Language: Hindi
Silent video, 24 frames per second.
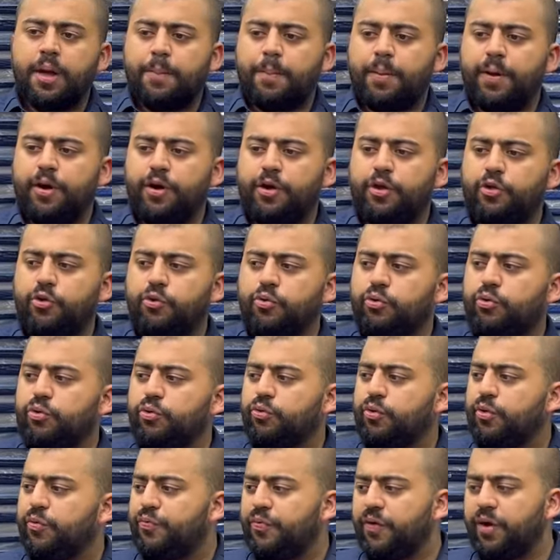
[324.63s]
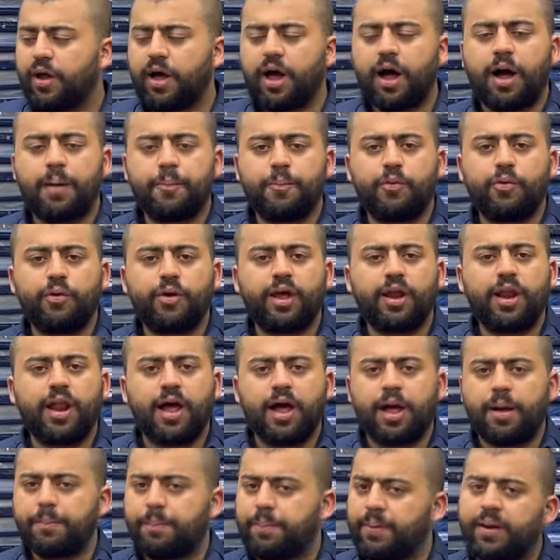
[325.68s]
पर ड्यू टू डिफरेंट कामों के
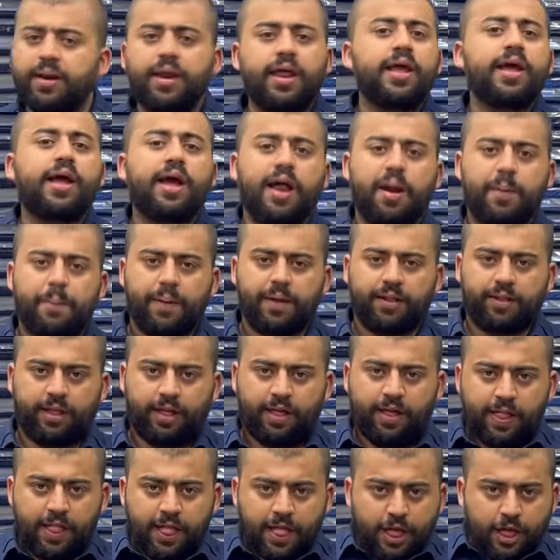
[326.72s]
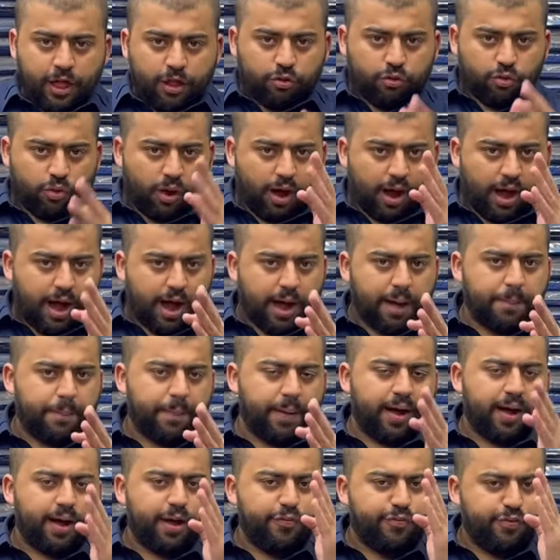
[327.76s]
ना हम फिर नहीं कर पाते तो आप
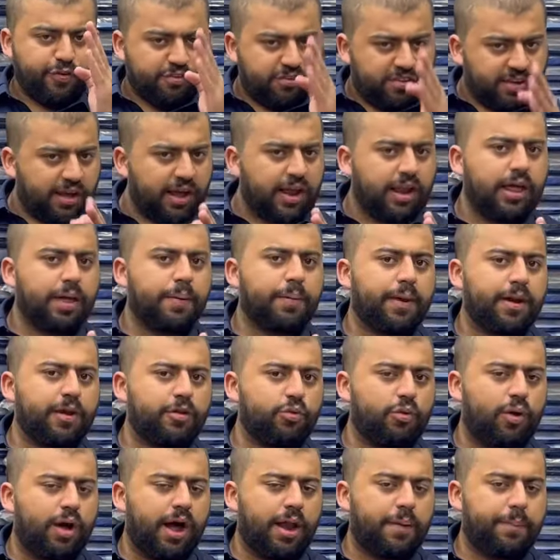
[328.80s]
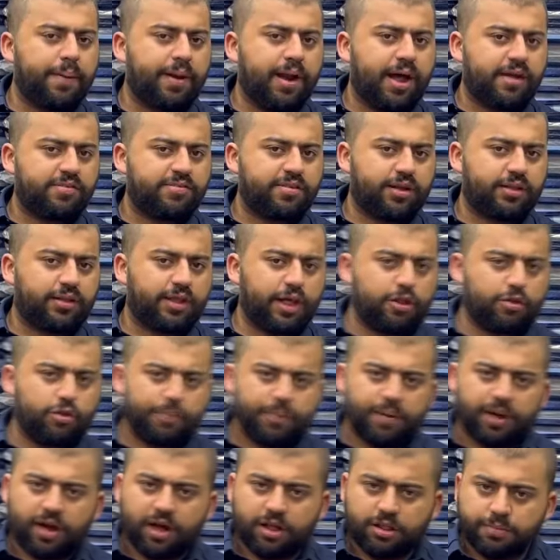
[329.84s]
अगर फिजिकली हमारी दुकान पर आ सकते हैं तो
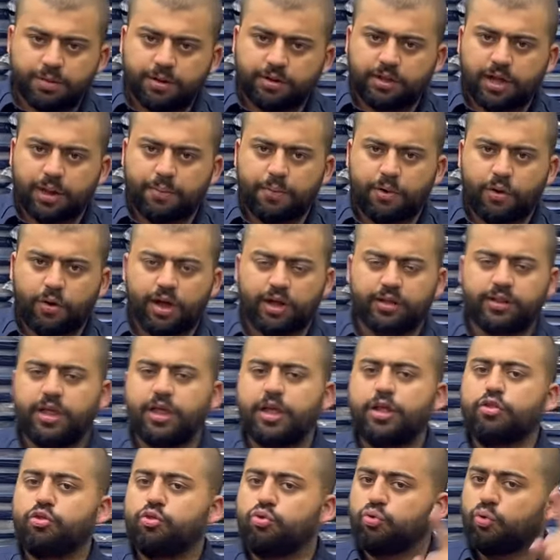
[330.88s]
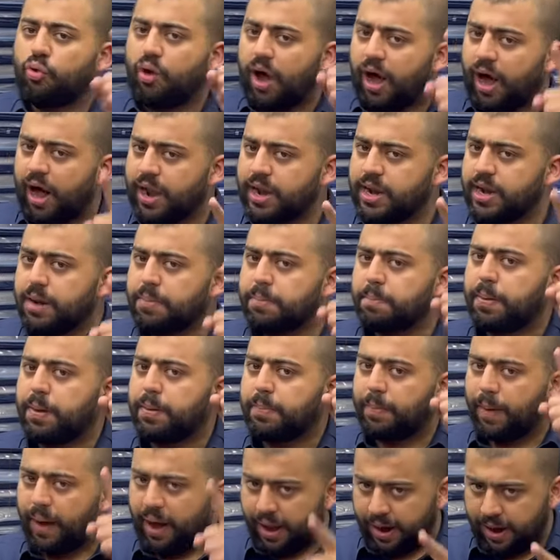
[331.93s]
हमें खिदमत का मौका दें दुकान
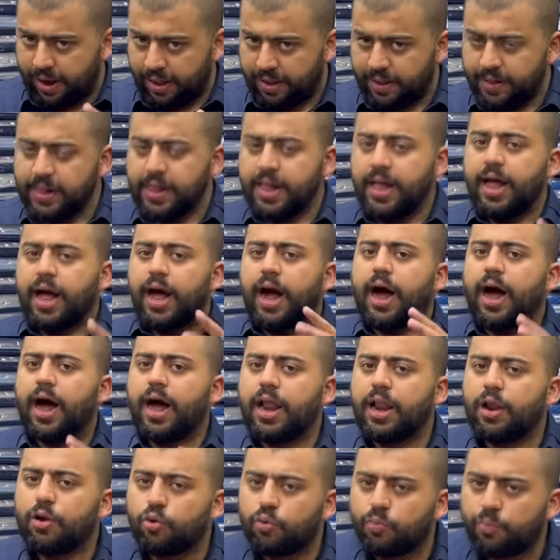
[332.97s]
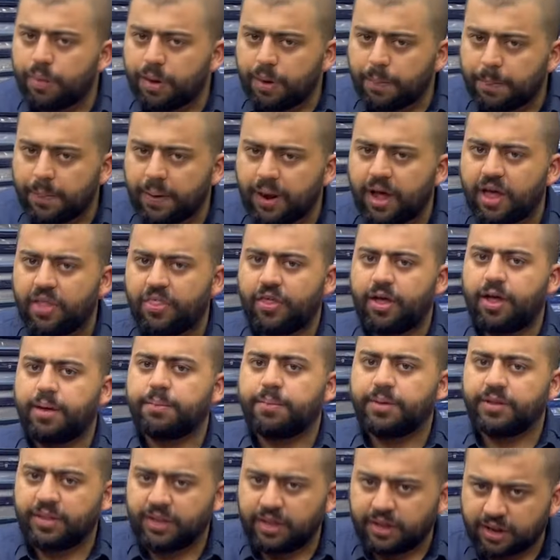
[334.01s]
नंबर बारह अल उमर प्लाजा
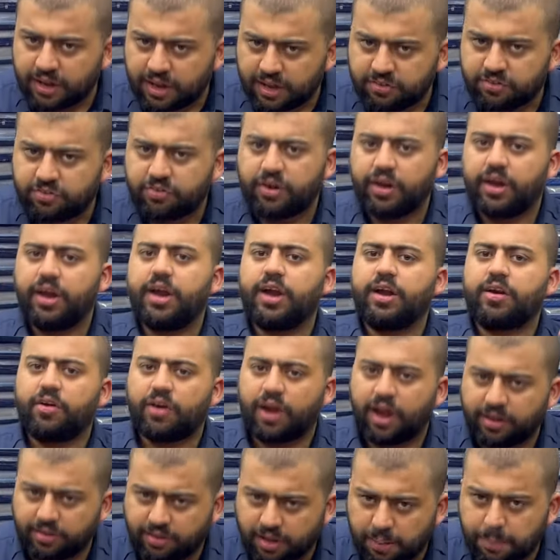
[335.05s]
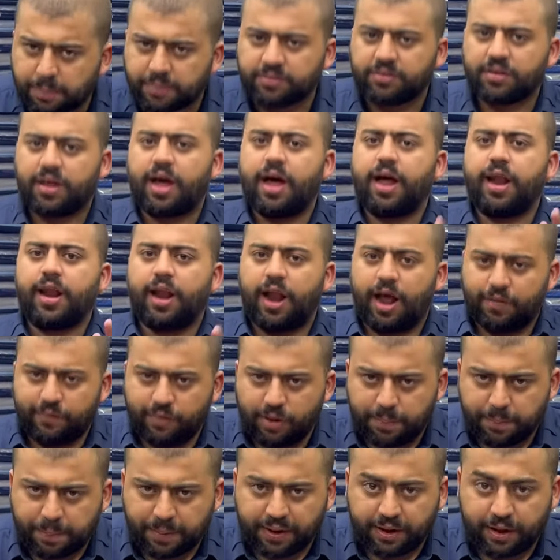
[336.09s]
मदीना स्ट्रीट राजा बाजार
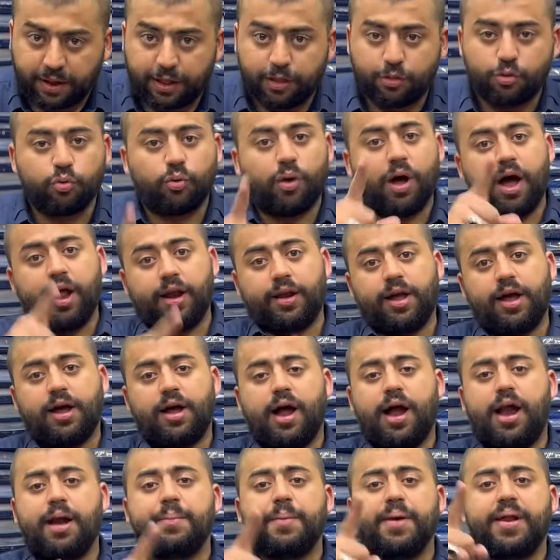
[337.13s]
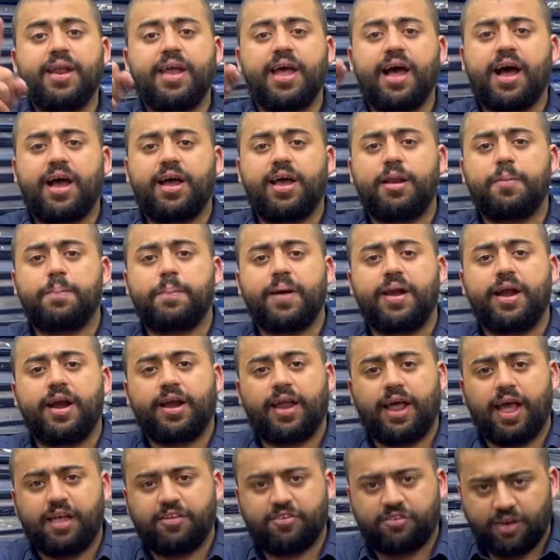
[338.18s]
रावलपिंडी दुकान का कार्ड मैंने आखिर पर
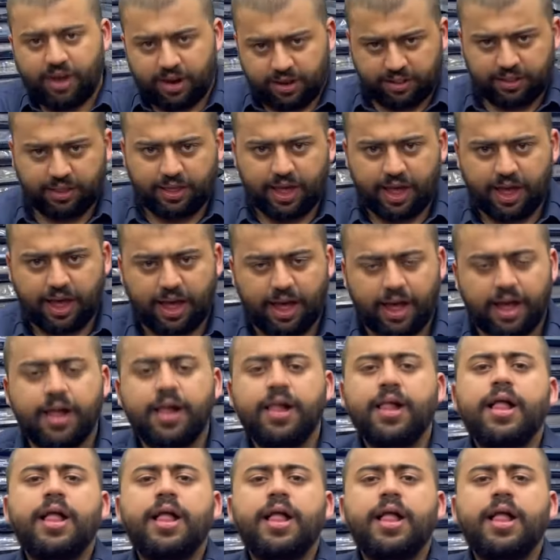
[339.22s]
अटैच कर दिया है